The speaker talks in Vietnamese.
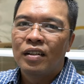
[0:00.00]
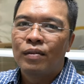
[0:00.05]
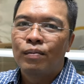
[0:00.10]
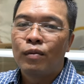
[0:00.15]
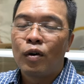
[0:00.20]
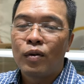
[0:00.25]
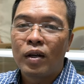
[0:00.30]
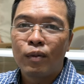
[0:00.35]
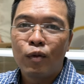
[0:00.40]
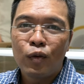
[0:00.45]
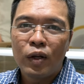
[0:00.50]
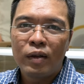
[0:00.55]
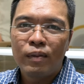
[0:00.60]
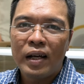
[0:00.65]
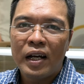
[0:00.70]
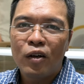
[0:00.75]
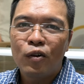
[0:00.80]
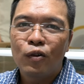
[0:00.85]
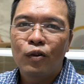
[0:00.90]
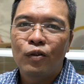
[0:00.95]
một cây bút lấy
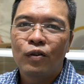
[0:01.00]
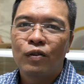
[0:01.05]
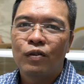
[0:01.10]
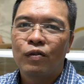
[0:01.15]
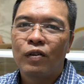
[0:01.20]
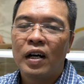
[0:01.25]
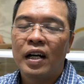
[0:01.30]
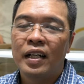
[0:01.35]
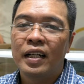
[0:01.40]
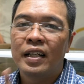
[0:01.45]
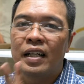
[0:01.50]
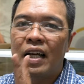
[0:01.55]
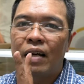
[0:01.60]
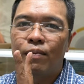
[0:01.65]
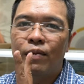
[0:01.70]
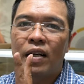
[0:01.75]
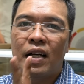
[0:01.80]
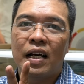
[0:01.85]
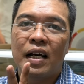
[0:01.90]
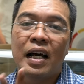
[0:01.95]
máu và đi
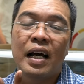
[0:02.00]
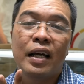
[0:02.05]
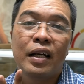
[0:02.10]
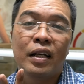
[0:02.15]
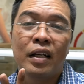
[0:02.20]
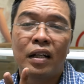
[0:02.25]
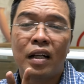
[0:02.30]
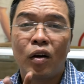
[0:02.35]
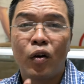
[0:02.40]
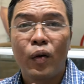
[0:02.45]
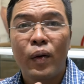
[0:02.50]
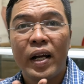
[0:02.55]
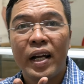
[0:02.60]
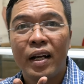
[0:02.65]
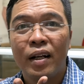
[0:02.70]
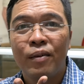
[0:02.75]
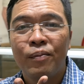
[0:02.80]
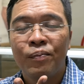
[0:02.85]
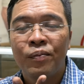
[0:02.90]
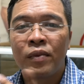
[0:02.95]
kèm là hai loại que
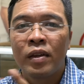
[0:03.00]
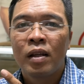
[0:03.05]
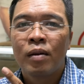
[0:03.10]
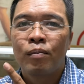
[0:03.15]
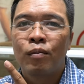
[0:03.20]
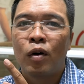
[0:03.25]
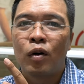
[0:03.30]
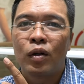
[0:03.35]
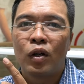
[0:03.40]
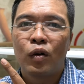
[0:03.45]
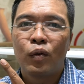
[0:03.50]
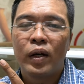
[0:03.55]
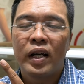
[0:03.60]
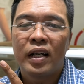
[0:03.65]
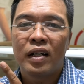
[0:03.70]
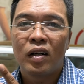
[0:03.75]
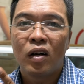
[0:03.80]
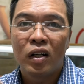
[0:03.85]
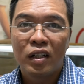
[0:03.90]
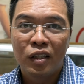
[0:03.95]
một loại
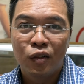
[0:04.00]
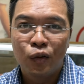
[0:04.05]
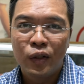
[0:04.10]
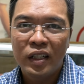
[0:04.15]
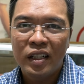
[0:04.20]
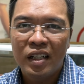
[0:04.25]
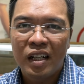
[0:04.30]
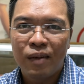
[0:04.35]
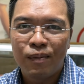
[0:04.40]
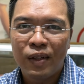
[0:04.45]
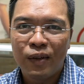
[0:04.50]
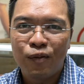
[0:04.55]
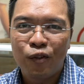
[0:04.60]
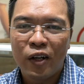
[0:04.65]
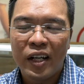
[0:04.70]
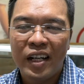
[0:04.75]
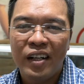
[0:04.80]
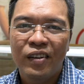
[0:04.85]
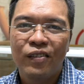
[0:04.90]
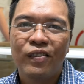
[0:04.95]
que đo đường huyết 25
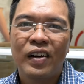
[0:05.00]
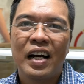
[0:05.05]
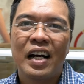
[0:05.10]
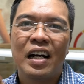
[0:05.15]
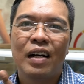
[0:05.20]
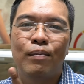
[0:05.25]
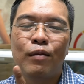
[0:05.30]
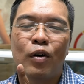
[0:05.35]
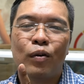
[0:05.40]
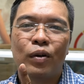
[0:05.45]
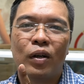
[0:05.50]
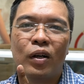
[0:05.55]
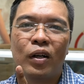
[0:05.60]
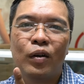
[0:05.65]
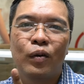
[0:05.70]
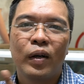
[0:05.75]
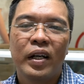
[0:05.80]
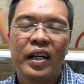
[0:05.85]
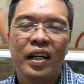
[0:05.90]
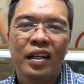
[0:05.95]
que và một loại
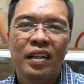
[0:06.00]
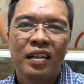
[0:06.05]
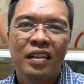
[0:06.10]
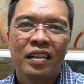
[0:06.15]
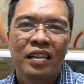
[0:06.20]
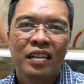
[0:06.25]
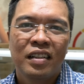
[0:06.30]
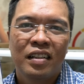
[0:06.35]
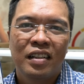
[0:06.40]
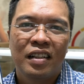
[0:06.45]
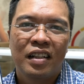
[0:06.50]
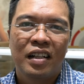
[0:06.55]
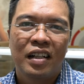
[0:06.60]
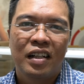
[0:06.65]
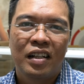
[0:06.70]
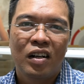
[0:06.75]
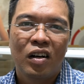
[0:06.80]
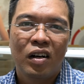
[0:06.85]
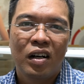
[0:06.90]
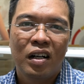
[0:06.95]
que
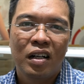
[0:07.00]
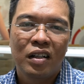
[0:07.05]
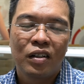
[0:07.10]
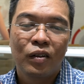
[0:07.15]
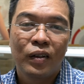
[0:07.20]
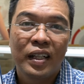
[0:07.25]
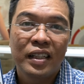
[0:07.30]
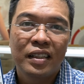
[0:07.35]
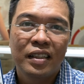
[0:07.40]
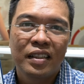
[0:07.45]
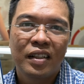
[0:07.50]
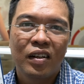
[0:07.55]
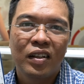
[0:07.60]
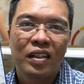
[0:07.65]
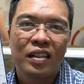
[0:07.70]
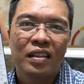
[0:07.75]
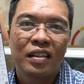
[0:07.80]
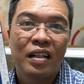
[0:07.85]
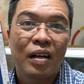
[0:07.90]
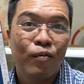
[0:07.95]
à, đo cholesterol
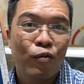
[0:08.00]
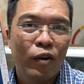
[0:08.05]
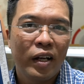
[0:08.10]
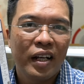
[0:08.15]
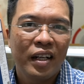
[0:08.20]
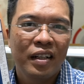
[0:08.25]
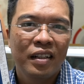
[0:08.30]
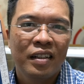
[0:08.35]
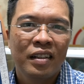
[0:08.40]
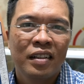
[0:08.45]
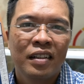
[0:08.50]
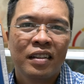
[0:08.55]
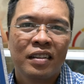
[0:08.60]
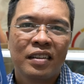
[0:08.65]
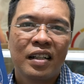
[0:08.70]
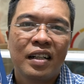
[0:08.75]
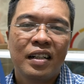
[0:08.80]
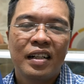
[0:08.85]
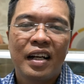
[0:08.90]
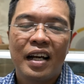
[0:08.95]
5 que
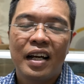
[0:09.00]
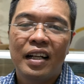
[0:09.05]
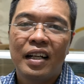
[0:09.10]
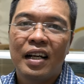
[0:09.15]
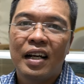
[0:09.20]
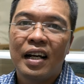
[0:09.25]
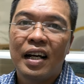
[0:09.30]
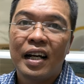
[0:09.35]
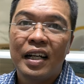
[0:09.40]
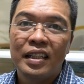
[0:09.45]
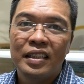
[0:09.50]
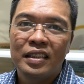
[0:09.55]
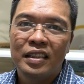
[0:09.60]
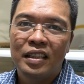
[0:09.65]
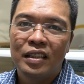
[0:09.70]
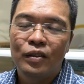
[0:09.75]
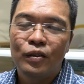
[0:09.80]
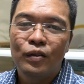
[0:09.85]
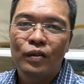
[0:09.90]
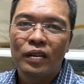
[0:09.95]
tất cả là 2
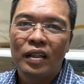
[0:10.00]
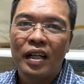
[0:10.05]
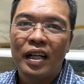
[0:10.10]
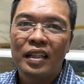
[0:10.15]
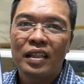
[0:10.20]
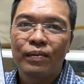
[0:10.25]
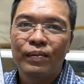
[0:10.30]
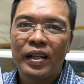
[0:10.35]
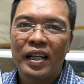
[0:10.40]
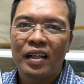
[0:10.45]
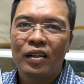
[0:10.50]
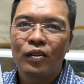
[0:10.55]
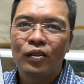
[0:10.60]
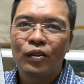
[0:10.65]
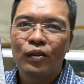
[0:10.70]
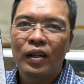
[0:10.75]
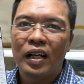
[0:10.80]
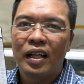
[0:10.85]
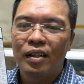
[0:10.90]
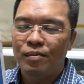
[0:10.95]
triệu 200 ngàn cô
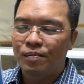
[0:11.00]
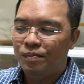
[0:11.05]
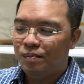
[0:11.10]
chú ha